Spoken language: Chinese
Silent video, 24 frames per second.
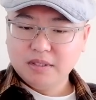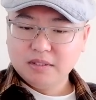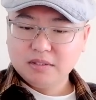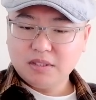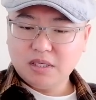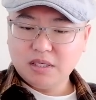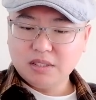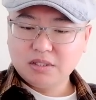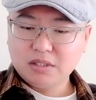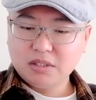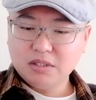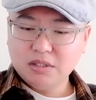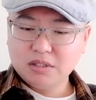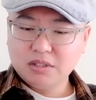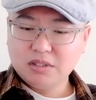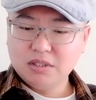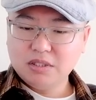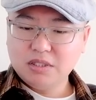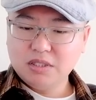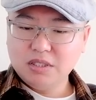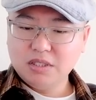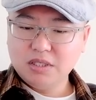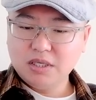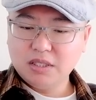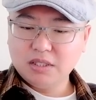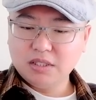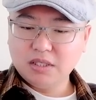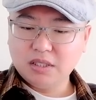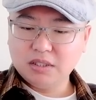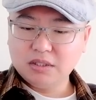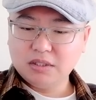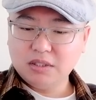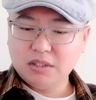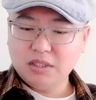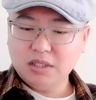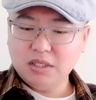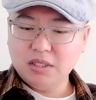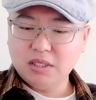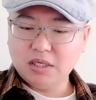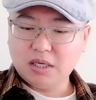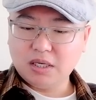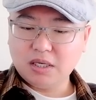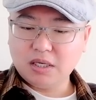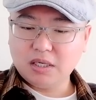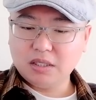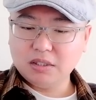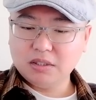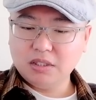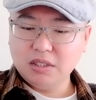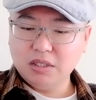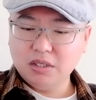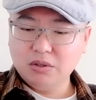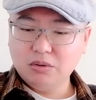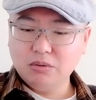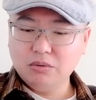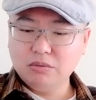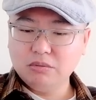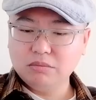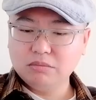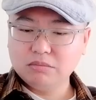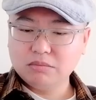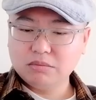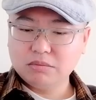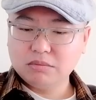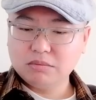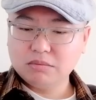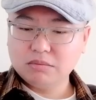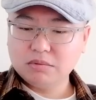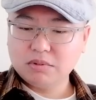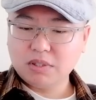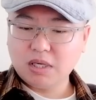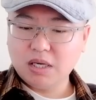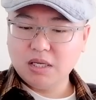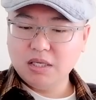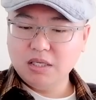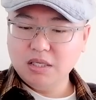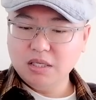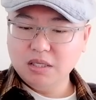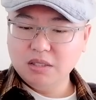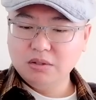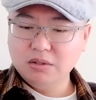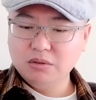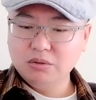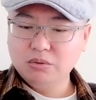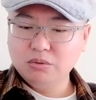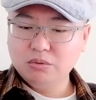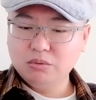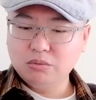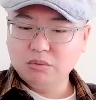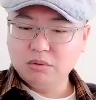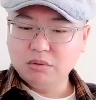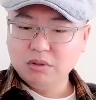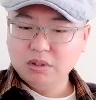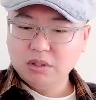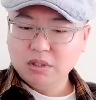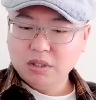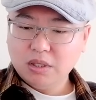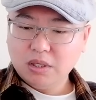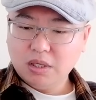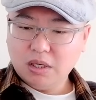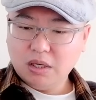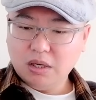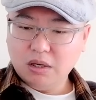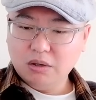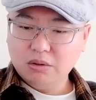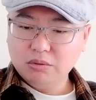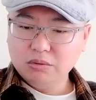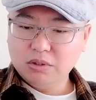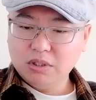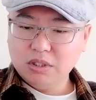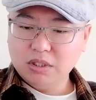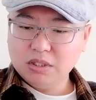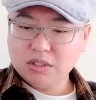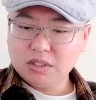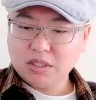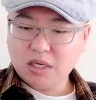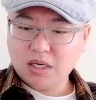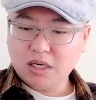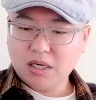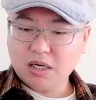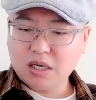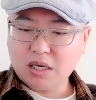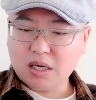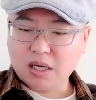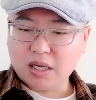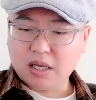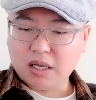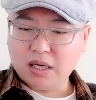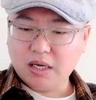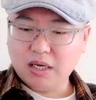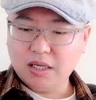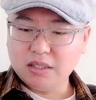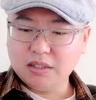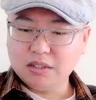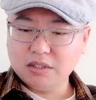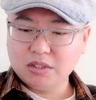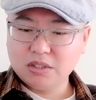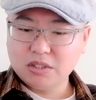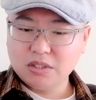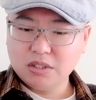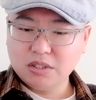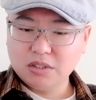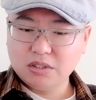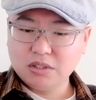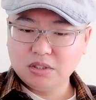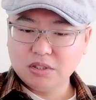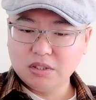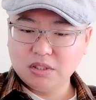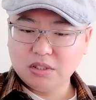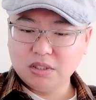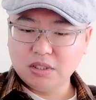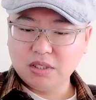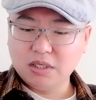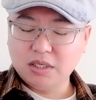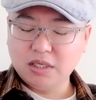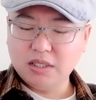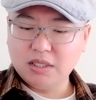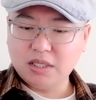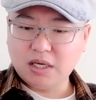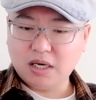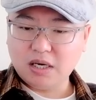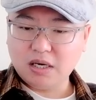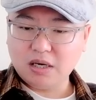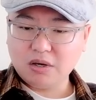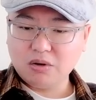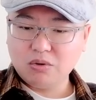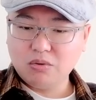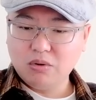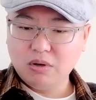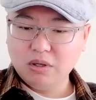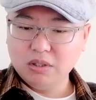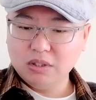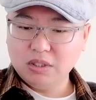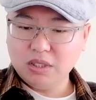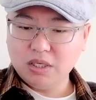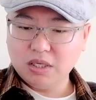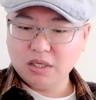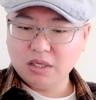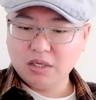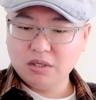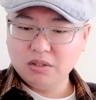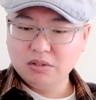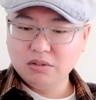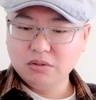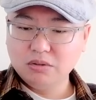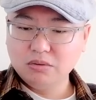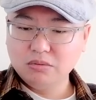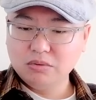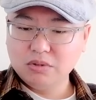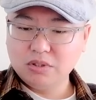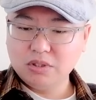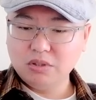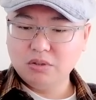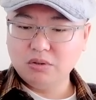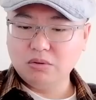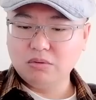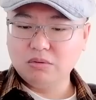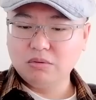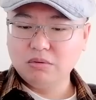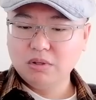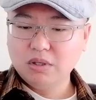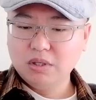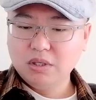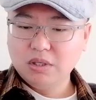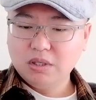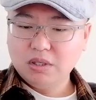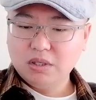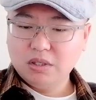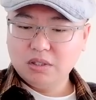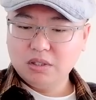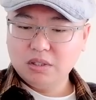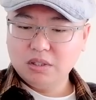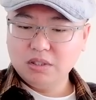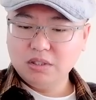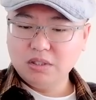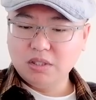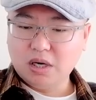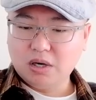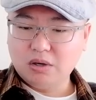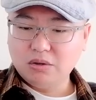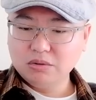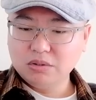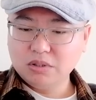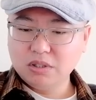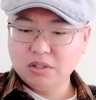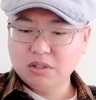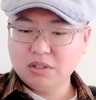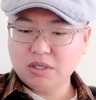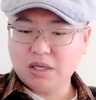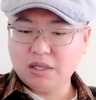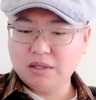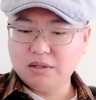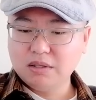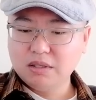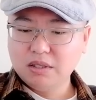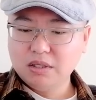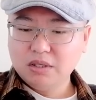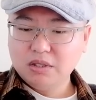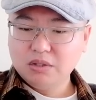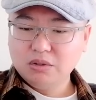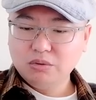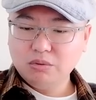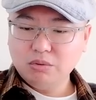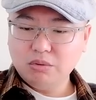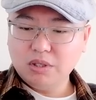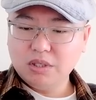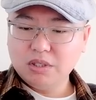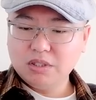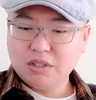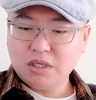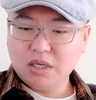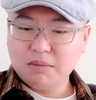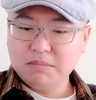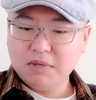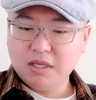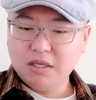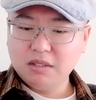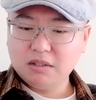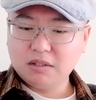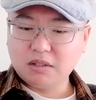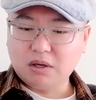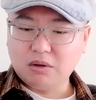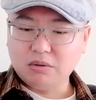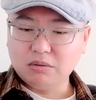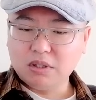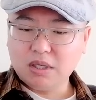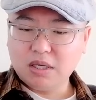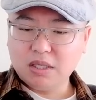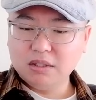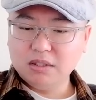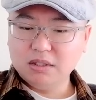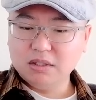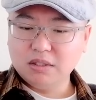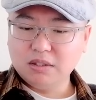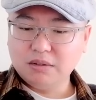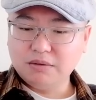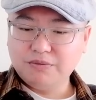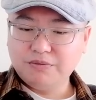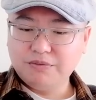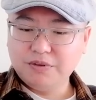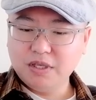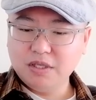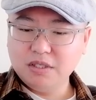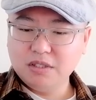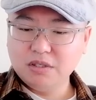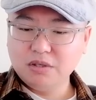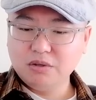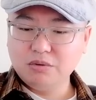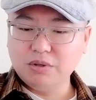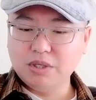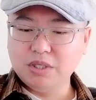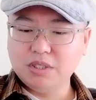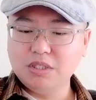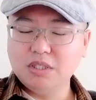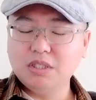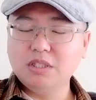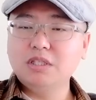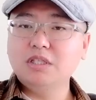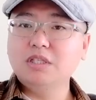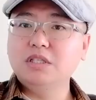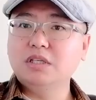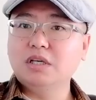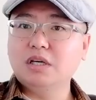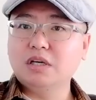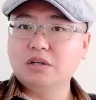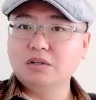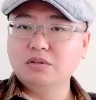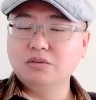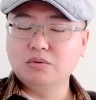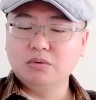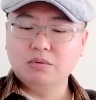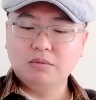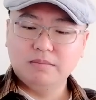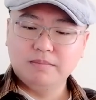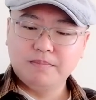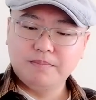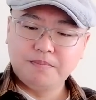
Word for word: 在测试期间呢，DRDO 在印度奥迪沙海岸设置的这个雷达光电跟踪系统和遥测站对这枚导弹的飞行轨迹进行了跟踪。